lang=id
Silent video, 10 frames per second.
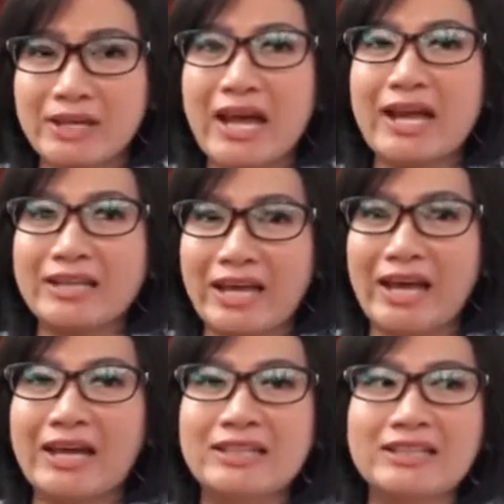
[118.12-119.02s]
pilihan
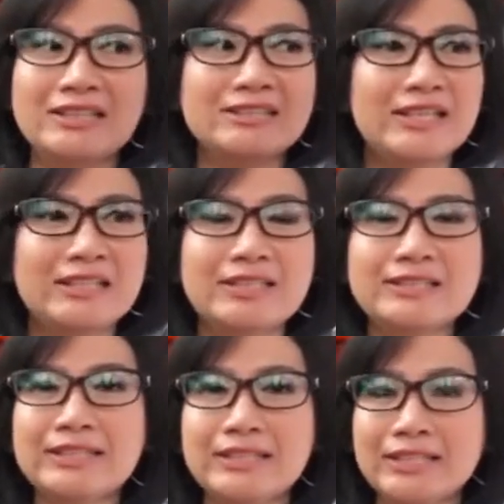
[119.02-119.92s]
ya. Jadi
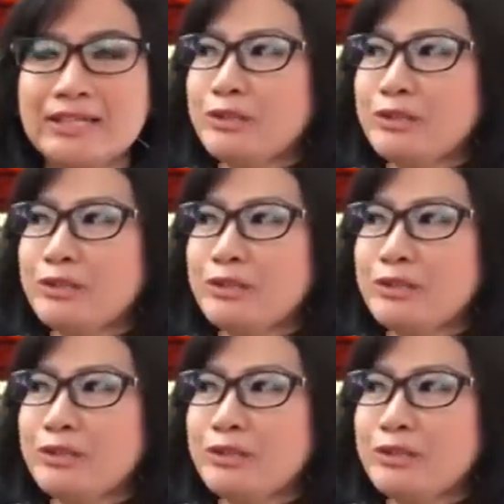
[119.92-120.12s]
di sini